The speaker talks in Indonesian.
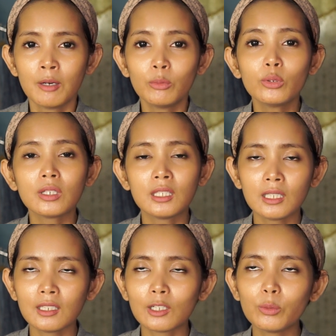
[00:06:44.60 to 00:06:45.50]

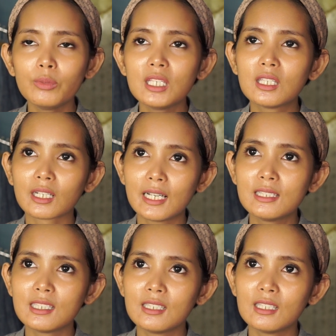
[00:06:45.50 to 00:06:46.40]
Mungkin aku mikir
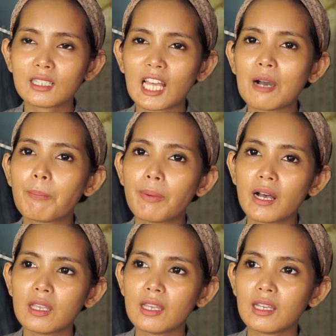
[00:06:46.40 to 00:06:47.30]
aja nih
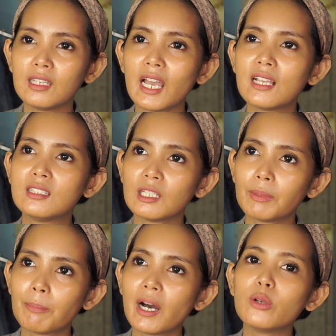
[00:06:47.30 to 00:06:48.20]
kenapa ya ini ajab
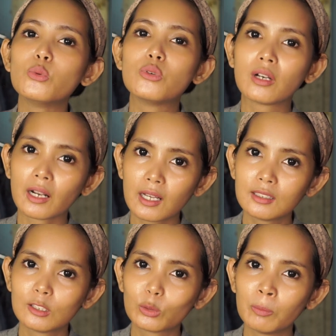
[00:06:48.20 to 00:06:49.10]
apa anugerah
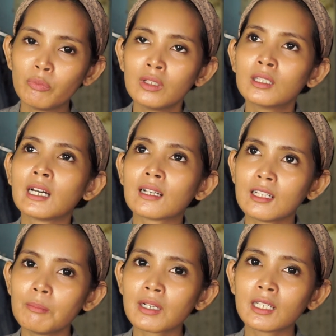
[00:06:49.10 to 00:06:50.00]
gitu. Karena
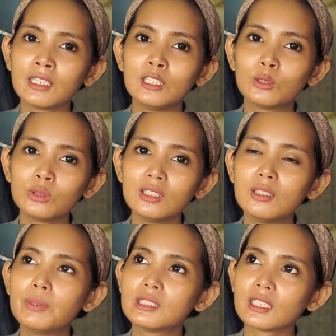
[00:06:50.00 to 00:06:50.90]
mereka itu
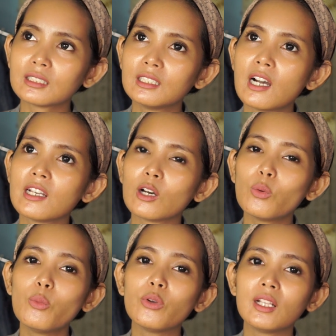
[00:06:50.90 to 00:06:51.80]
tinggi besar sedangkan
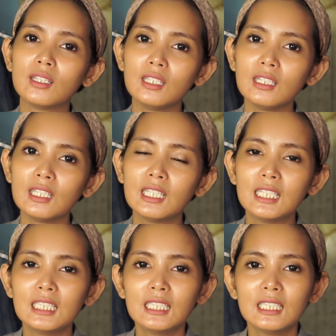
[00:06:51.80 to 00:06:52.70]
aku mungil gini.
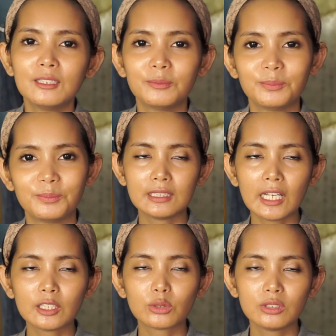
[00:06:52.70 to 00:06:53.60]
Nah
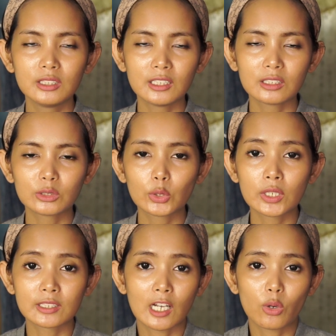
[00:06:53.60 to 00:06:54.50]
itu dia aku
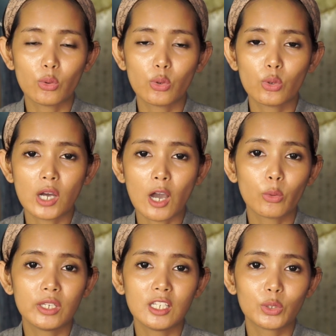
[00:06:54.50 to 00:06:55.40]
kesahku,
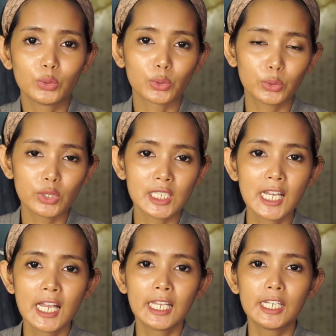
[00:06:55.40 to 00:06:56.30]
aku ini kurus
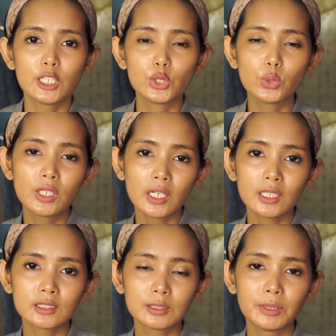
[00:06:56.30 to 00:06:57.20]
Dan
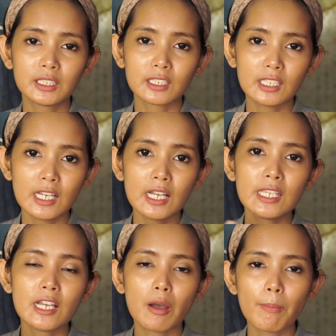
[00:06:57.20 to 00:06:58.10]
juga sebenarnya
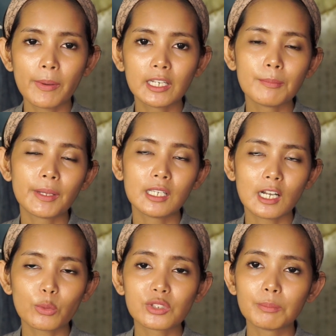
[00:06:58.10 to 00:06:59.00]
yang paling-paling
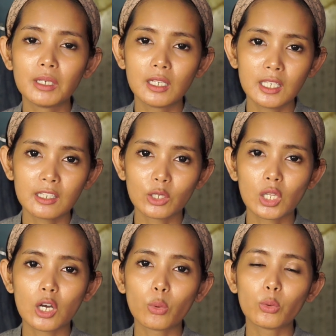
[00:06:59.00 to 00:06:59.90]
aku sebelin
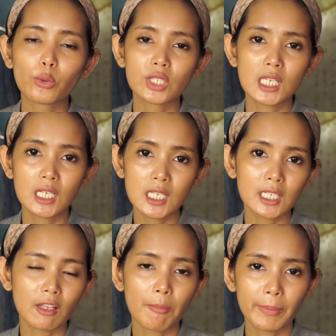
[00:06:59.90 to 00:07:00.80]
kalau aku kurus ini
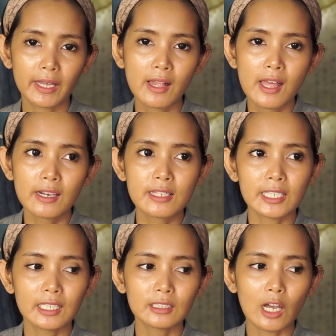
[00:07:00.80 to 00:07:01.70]
Kenapa? Di saat